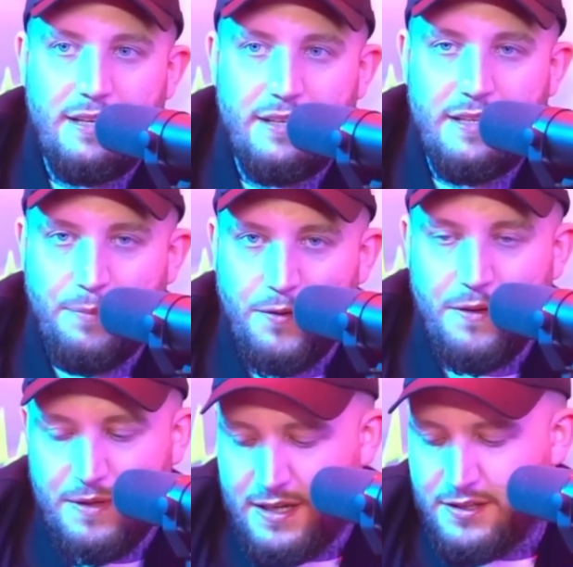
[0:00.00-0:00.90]
ale nie
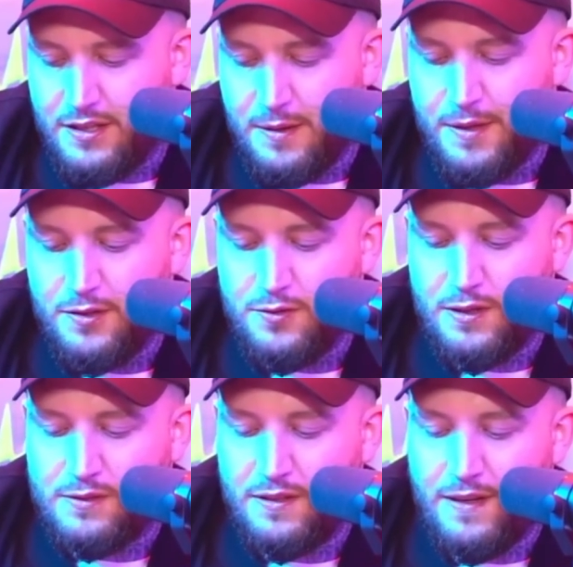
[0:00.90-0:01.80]
powiem na razie, nie
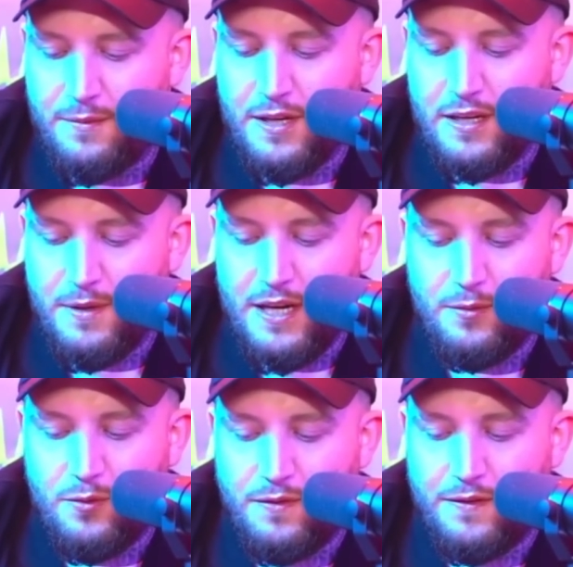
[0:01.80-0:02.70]
będę rzucał ksywami, ale
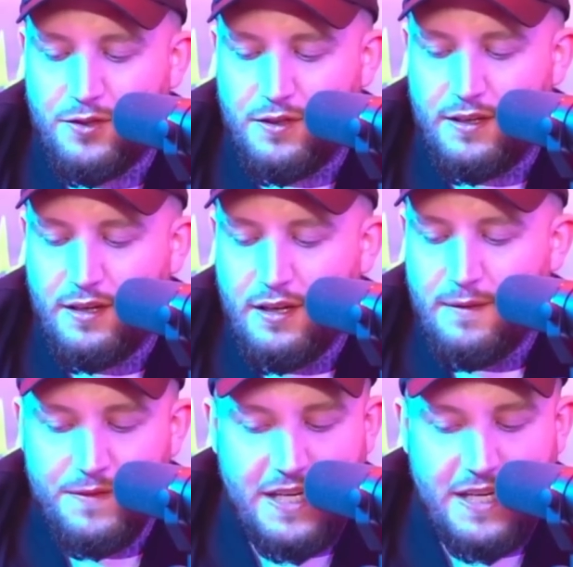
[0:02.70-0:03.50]
miałem kurwa wczoraj,